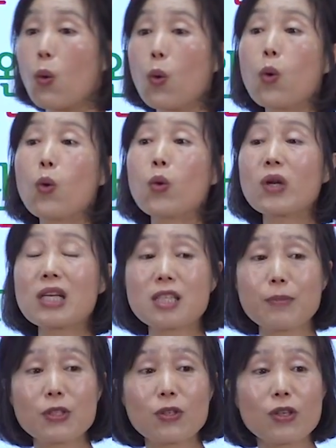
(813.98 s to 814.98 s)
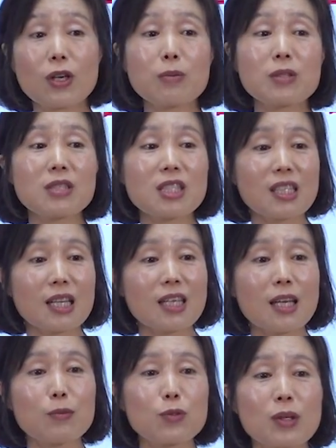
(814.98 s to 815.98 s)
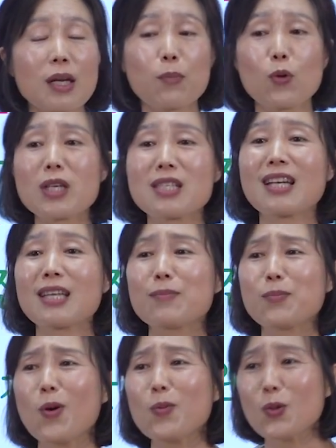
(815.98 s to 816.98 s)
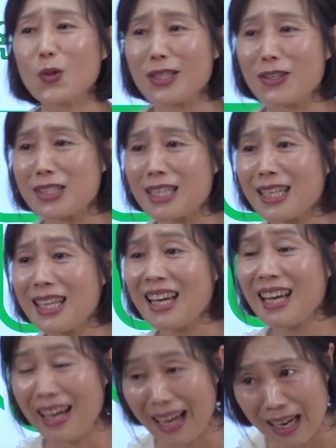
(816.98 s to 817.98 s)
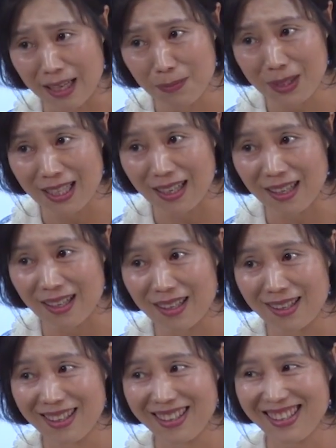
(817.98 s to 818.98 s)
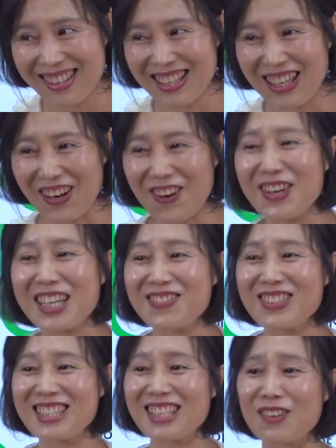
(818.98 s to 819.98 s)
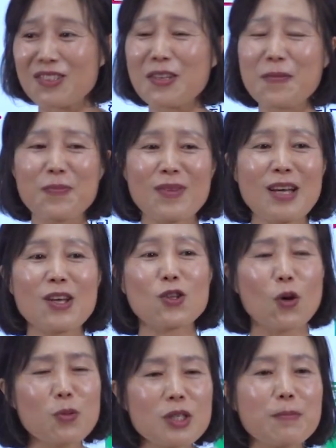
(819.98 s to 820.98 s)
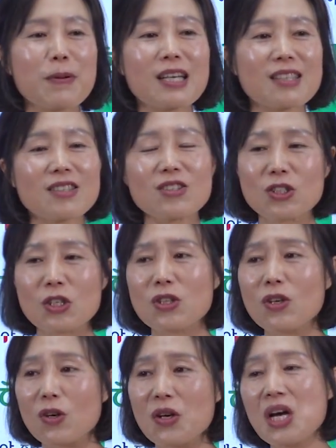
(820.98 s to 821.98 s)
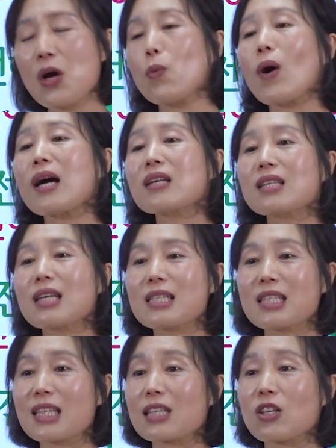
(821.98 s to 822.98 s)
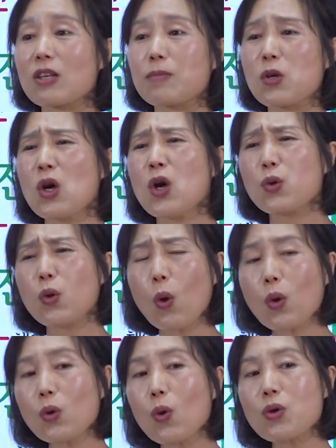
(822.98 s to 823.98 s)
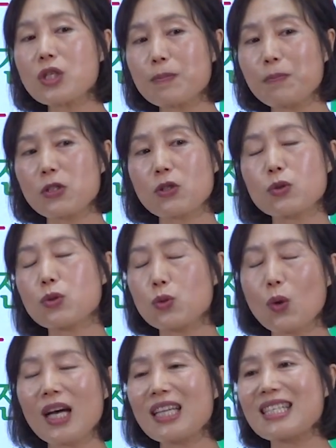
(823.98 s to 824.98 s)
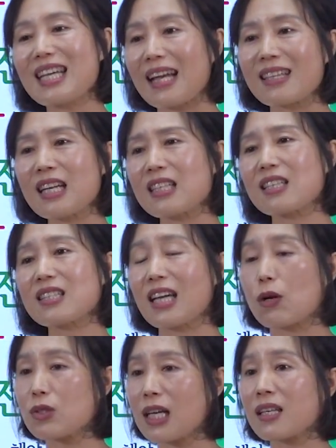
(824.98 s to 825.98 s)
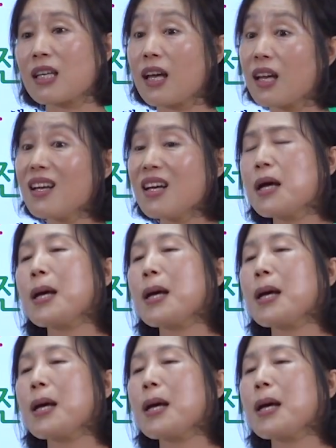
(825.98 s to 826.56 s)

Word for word: 오래 씹어서 여러분들 식탁 테이블 위에 모래시계는 폼으로 있는 것이 아닙니다. 얼마큼 드시라고요? 너무 급하게들 드셔서 왕들의 식사처럼 꼭꼭 씹어서 소화되지 않는 애들은 자꾸 장래에